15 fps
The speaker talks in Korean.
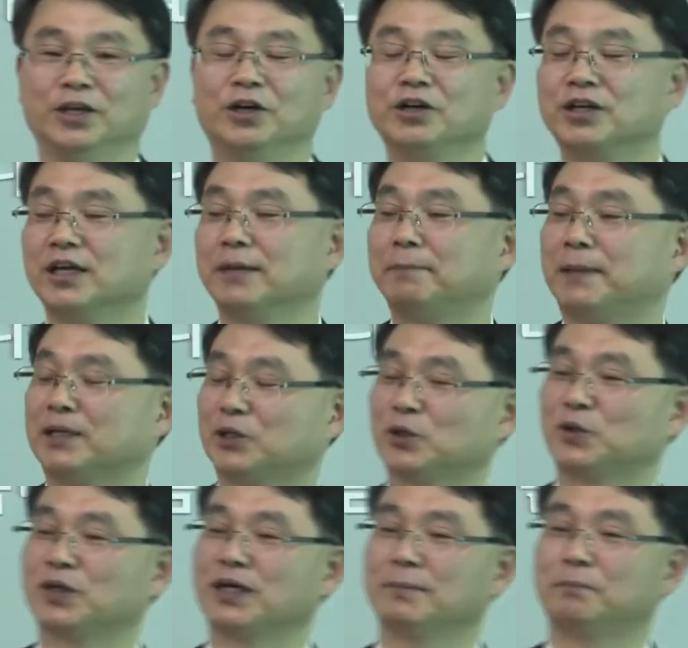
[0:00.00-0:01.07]
여기에
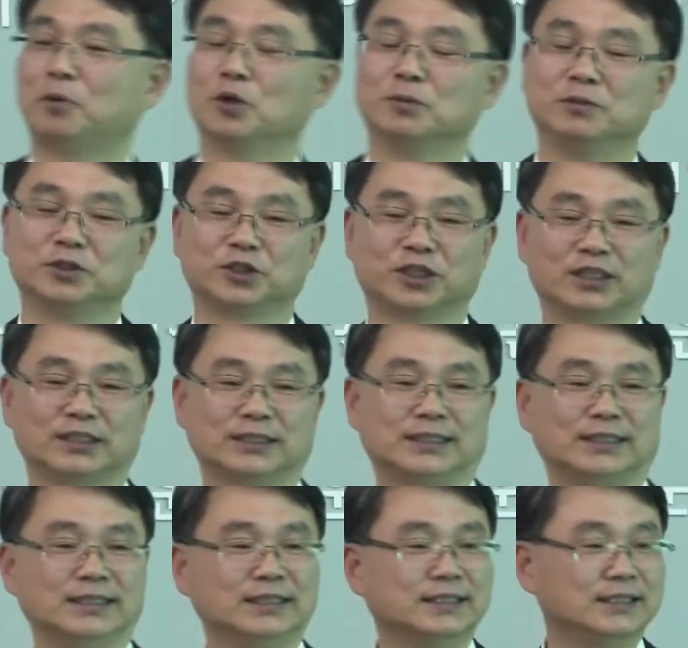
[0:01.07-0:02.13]
베드로가 복음을 전하는
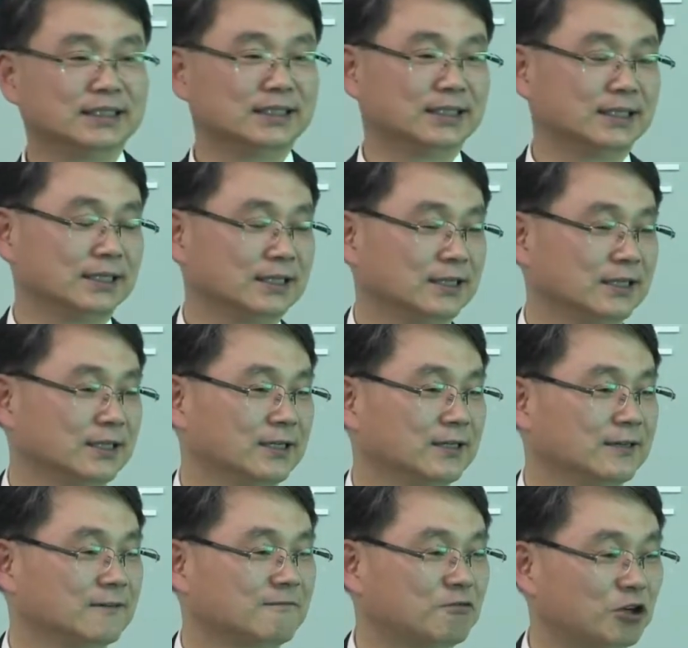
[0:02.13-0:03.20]
그
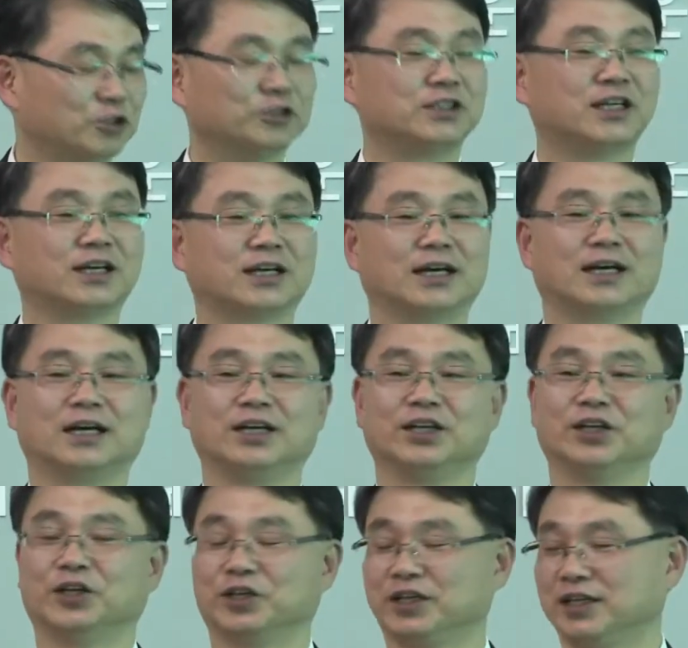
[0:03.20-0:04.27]

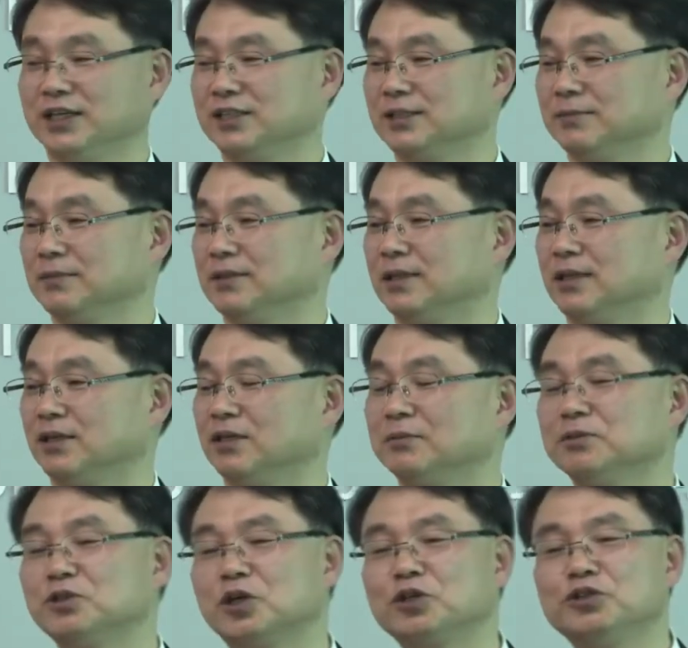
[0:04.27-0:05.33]
권세가 여기에 있습니다.
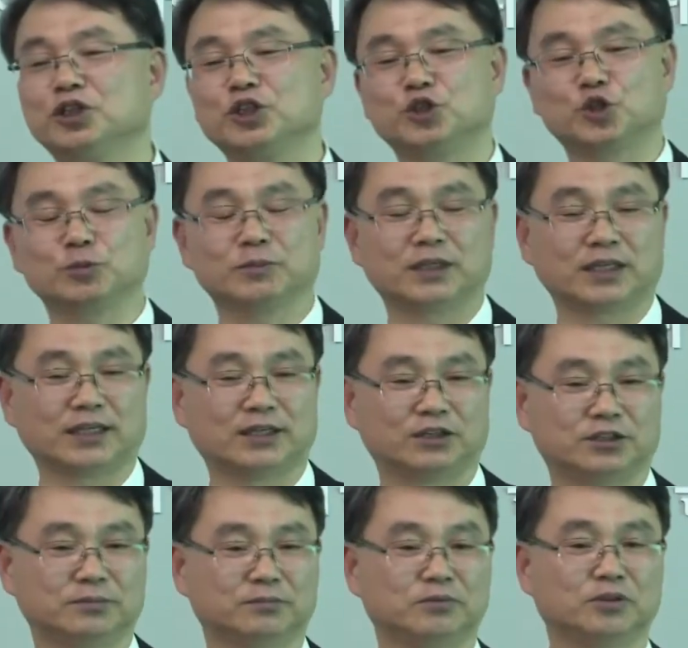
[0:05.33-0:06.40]
여러분 성령이 충만하는
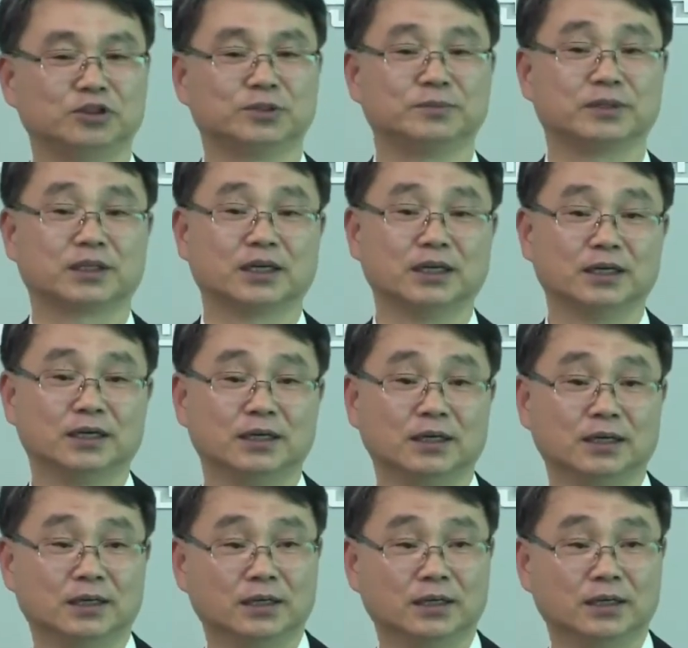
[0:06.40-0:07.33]
것이 무엇입니까?